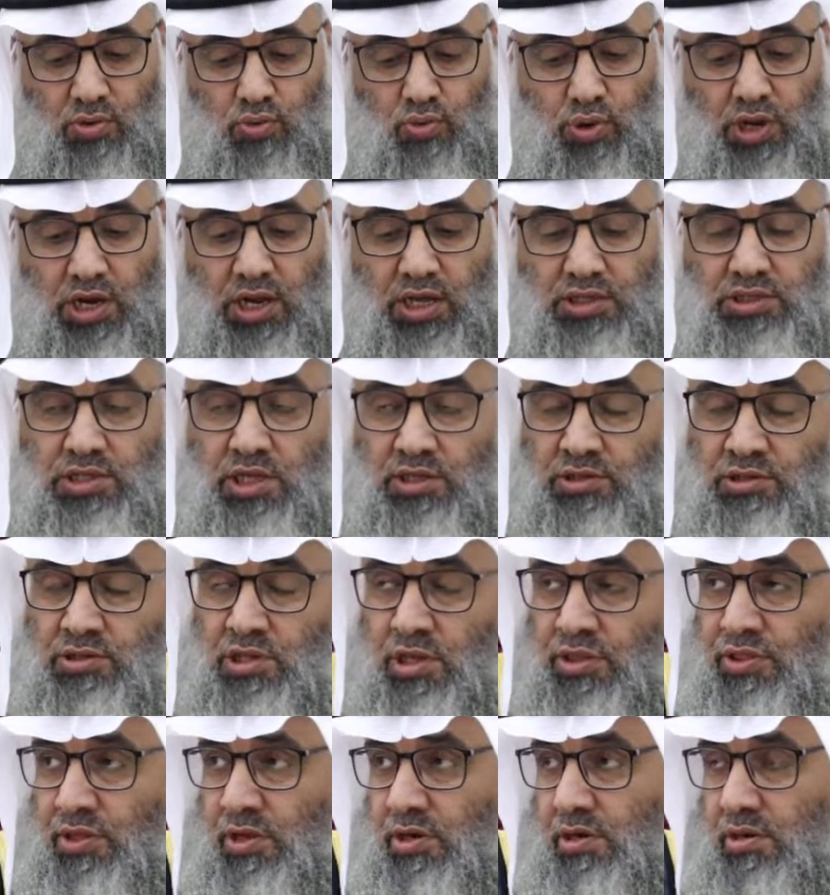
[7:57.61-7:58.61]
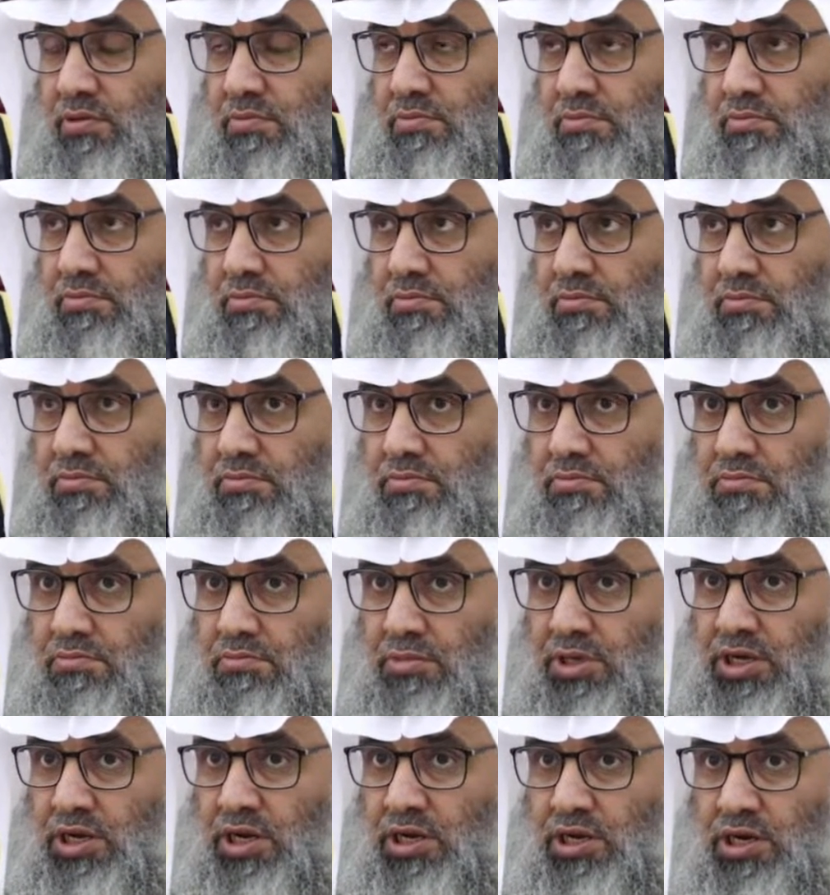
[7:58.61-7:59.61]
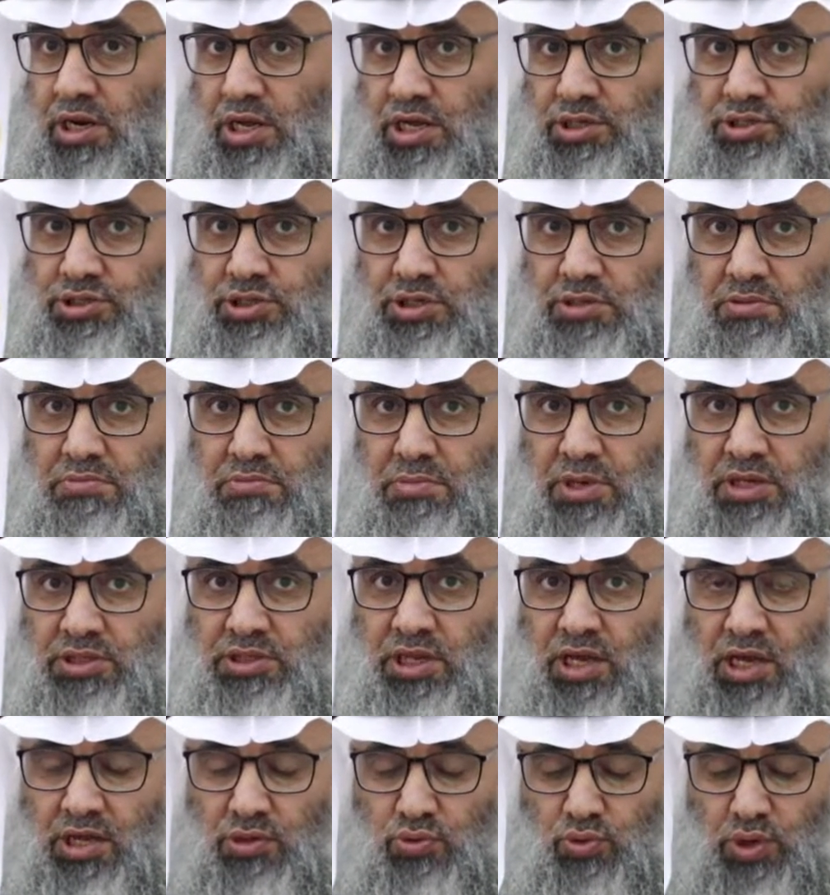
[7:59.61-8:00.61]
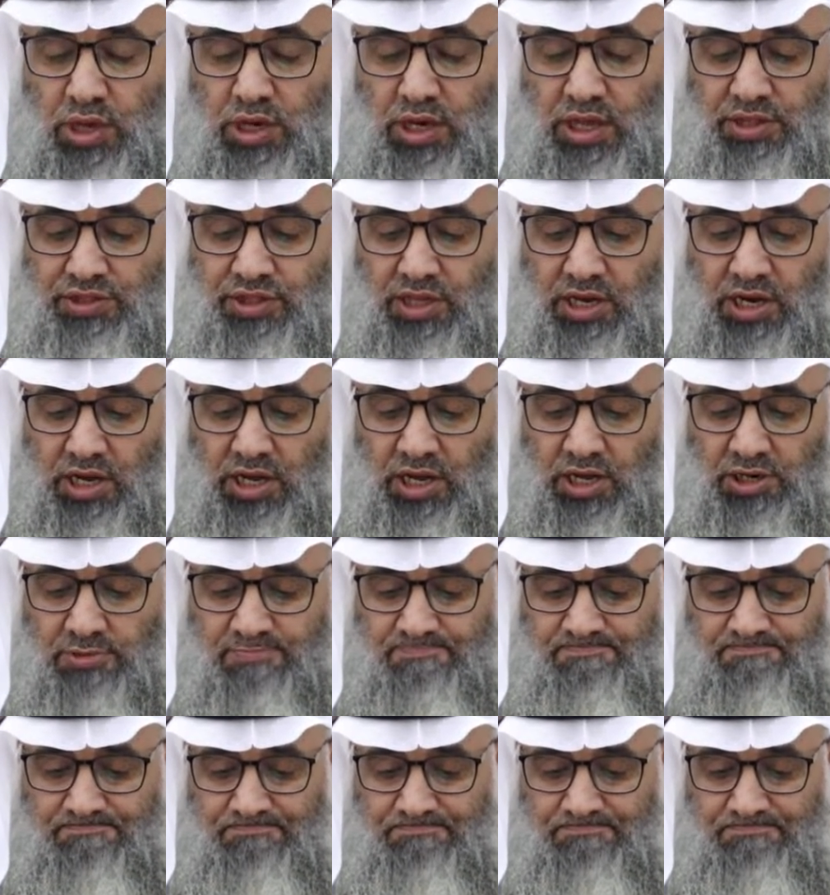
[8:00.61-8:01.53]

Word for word: ولا تنتظر من الناس مدحا ولا ثناء